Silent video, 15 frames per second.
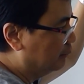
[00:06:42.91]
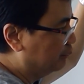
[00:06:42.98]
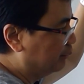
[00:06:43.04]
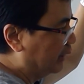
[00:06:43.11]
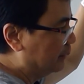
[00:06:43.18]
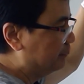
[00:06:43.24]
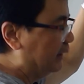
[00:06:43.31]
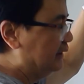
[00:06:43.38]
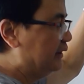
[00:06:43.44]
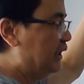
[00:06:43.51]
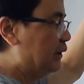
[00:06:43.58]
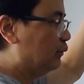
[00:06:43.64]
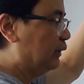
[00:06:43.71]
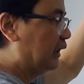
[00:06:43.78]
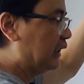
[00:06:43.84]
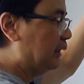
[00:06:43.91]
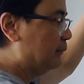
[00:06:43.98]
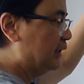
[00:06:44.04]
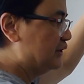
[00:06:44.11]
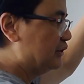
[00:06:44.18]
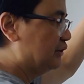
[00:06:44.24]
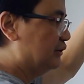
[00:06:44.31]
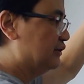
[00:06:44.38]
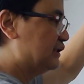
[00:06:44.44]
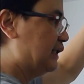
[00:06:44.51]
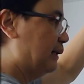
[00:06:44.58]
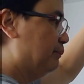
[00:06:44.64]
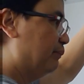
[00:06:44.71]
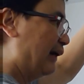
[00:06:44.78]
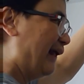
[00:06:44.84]
Perpendicular naman siya
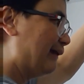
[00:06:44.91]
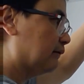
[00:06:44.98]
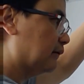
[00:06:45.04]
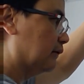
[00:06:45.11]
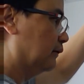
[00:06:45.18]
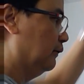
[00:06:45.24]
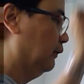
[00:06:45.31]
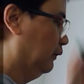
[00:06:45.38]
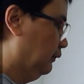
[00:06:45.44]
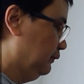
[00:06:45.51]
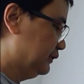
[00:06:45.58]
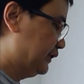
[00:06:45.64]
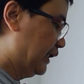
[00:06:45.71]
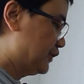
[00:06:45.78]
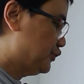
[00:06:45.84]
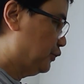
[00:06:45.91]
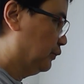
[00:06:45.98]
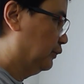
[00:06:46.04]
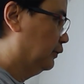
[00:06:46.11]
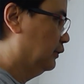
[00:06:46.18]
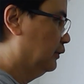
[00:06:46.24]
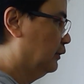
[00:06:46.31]
sa breadth nung section.